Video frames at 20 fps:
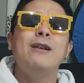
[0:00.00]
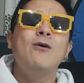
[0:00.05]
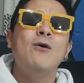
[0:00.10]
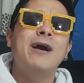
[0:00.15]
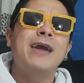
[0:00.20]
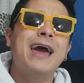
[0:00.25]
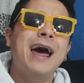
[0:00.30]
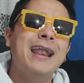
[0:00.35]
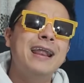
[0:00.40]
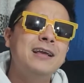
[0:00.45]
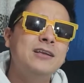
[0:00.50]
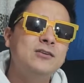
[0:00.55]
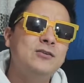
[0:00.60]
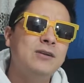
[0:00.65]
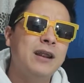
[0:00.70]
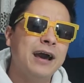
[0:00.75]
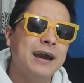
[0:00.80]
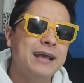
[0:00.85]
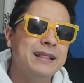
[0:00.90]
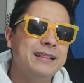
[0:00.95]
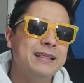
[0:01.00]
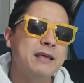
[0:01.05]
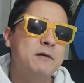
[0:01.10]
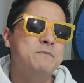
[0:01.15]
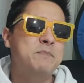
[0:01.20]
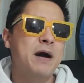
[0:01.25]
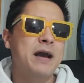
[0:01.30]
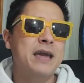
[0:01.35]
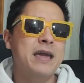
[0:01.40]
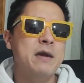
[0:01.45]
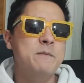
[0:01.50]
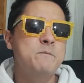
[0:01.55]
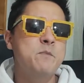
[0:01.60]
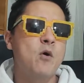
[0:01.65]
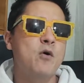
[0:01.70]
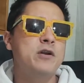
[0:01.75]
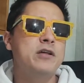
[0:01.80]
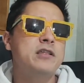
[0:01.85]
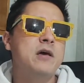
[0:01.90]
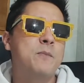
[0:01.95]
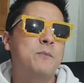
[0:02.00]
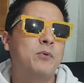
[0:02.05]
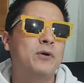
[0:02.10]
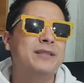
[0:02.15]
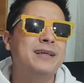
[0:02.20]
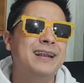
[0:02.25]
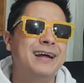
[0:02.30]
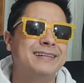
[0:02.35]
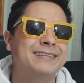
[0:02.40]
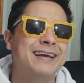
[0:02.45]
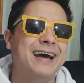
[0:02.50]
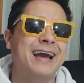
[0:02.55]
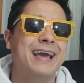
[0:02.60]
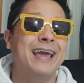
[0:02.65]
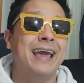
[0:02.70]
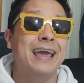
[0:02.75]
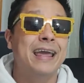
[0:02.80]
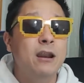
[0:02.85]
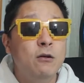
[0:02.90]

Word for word: lo que han hecho la gente de Pancake Bunny después del ataque